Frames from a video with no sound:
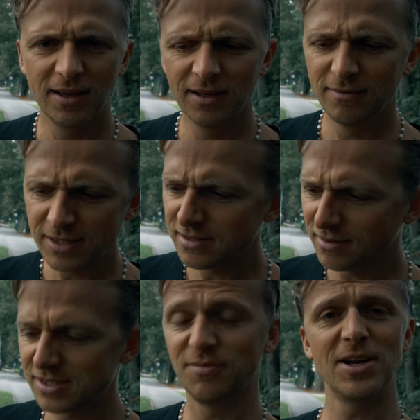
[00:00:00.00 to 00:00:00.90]
äh, wissen Sie,
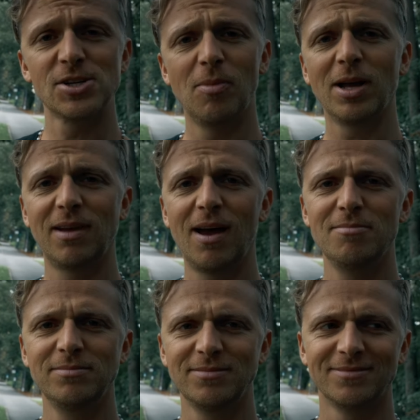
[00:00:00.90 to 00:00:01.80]
was Sie falsch gemacht
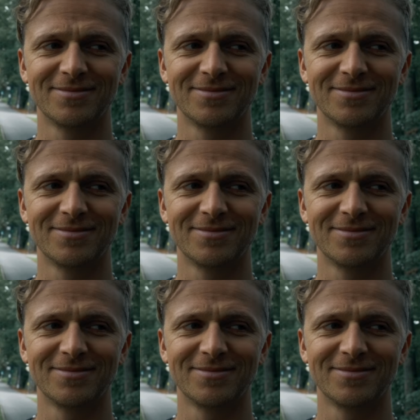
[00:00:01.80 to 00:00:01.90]
haben?